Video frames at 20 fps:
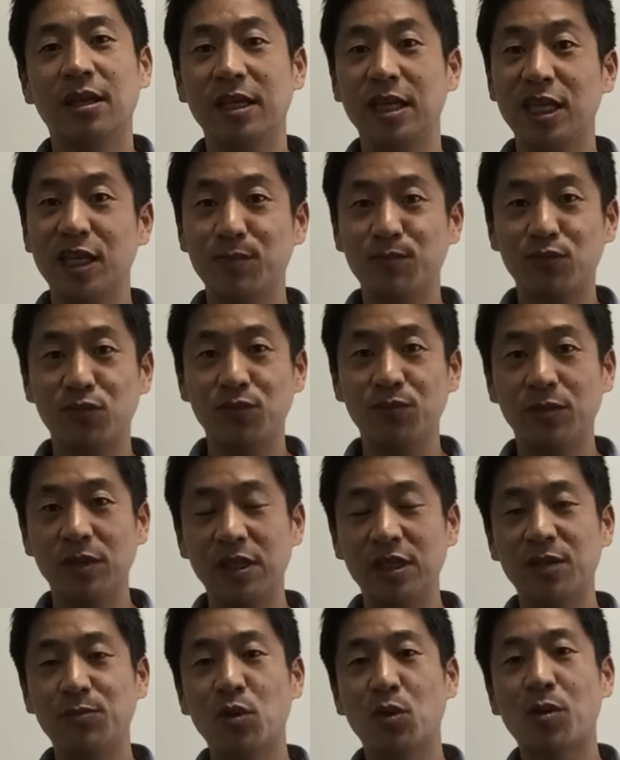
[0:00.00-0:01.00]
20,
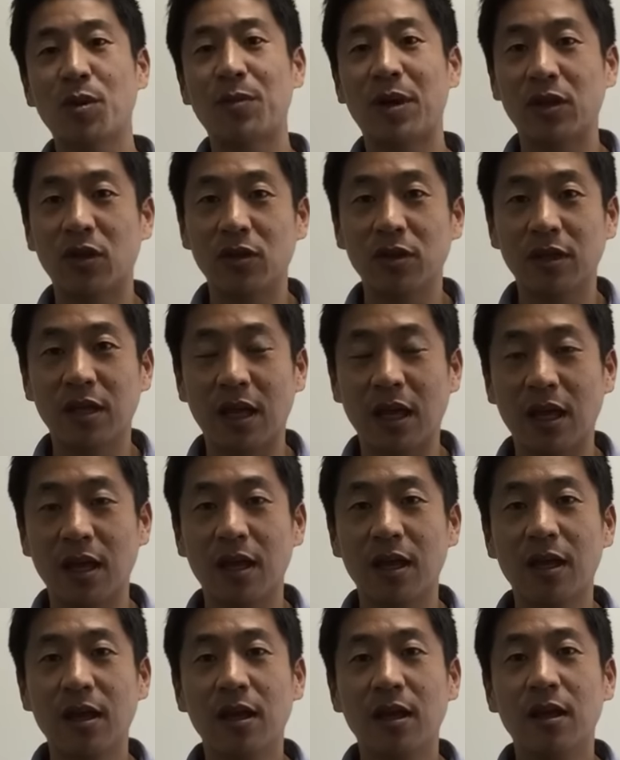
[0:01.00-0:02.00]
20명만 받았는데